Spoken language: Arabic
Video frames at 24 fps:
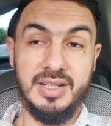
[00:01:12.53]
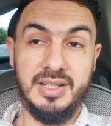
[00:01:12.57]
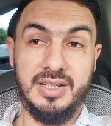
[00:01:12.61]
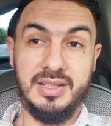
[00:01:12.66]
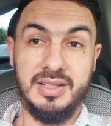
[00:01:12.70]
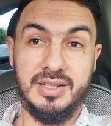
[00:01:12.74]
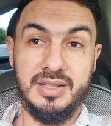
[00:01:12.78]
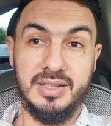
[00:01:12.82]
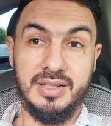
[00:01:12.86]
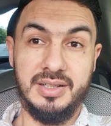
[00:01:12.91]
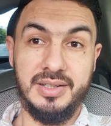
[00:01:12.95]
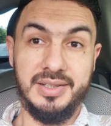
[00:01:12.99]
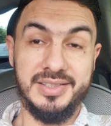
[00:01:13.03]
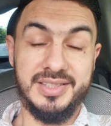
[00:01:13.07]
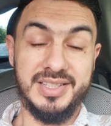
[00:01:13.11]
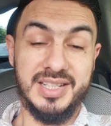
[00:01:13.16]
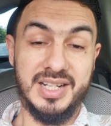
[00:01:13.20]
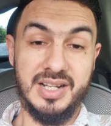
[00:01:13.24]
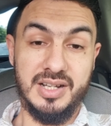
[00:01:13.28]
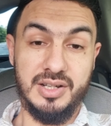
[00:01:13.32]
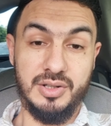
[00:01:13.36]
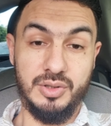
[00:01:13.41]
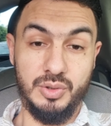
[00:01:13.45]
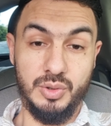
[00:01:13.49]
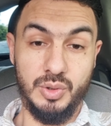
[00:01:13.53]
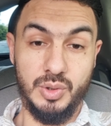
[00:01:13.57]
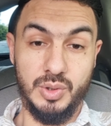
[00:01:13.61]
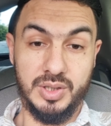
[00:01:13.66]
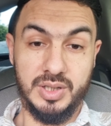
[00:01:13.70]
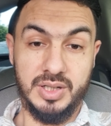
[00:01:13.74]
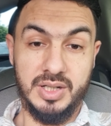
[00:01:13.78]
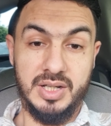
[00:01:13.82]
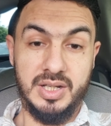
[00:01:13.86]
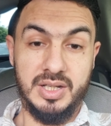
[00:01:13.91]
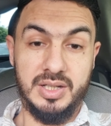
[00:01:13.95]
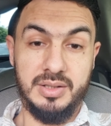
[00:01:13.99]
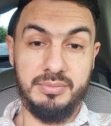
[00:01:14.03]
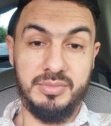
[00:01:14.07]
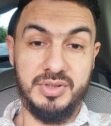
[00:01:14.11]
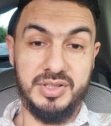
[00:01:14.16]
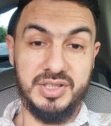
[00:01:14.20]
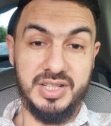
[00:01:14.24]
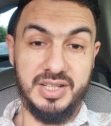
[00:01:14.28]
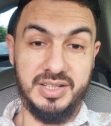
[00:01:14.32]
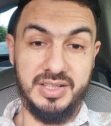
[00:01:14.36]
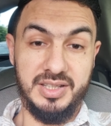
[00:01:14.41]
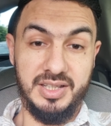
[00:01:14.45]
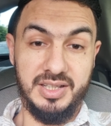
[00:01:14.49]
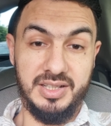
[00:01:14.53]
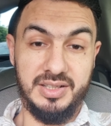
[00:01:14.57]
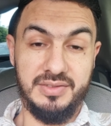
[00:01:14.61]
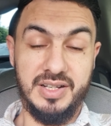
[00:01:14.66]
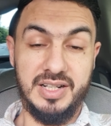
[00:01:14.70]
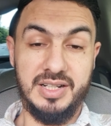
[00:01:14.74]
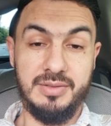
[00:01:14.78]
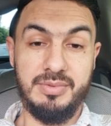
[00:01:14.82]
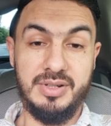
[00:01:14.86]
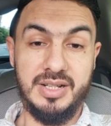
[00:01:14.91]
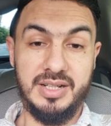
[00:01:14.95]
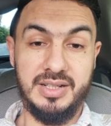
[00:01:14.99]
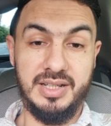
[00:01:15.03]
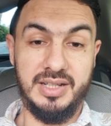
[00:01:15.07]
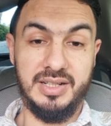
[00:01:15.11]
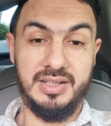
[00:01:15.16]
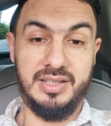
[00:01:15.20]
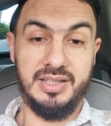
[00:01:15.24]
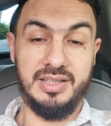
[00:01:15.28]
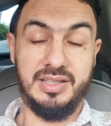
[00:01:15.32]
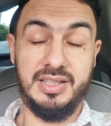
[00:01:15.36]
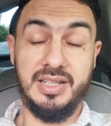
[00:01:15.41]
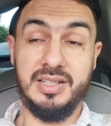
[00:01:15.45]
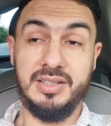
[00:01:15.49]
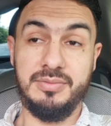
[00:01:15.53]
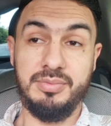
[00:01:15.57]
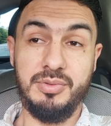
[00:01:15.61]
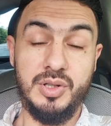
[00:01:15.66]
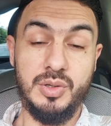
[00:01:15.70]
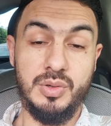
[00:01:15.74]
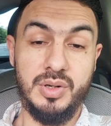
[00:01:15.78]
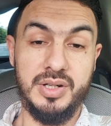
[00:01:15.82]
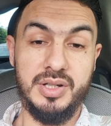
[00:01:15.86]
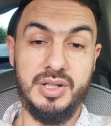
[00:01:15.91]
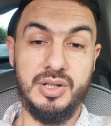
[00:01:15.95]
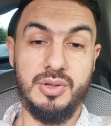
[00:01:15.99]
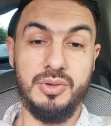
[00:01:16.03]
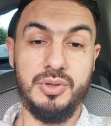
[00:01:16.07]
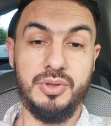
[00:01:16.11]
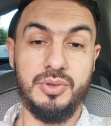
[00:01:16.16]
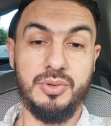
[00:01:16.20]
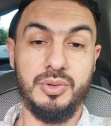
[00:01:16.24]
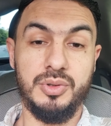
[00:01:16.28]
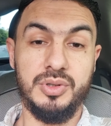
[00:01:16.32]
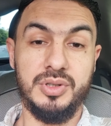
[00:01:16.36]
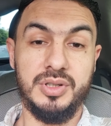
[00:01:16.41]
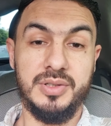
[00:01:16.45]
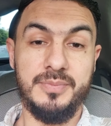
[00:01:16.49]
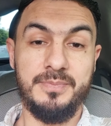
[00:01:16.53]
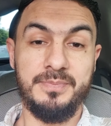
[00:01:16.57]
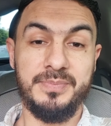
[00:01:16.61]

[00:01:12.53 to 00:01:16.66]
آه، اشراق النور من جديد في هذه البلاد هذه كنتمناو انه يكون